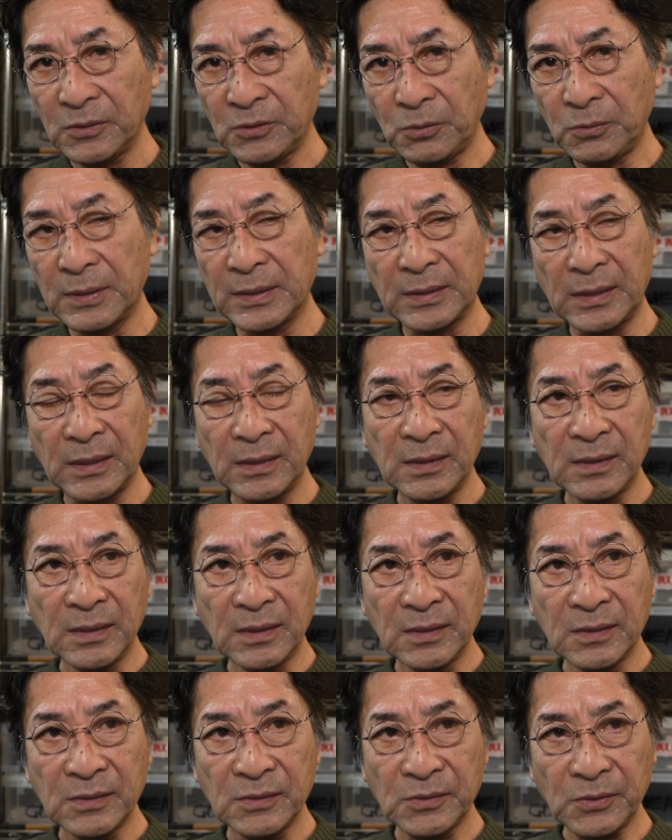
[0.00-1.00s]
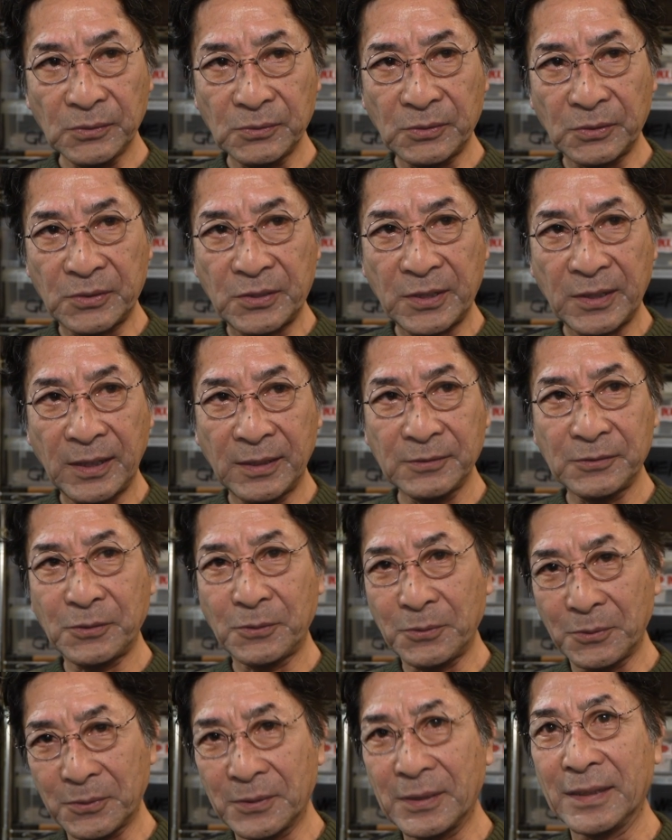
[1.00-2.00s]
とはねちょっと違う
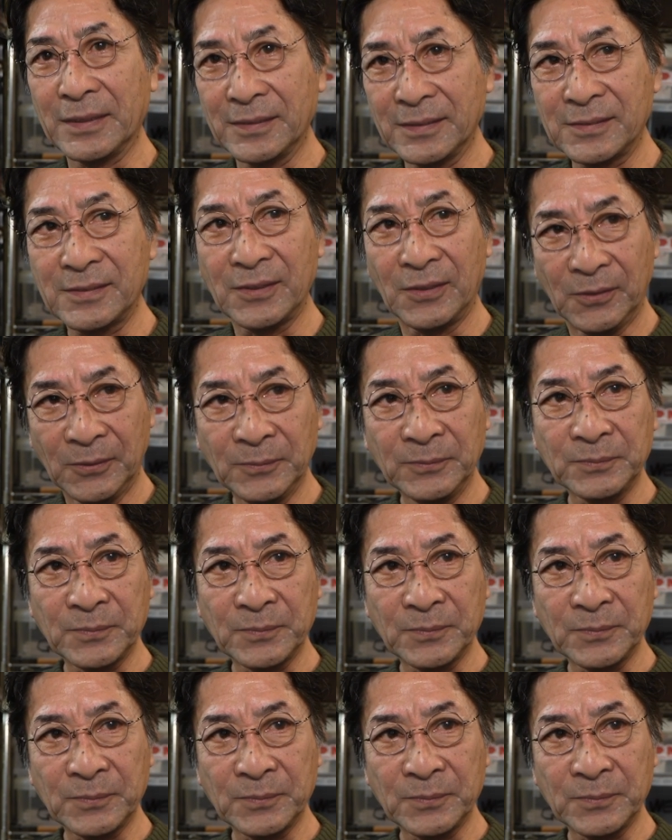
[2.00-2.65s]
ところなんですよ。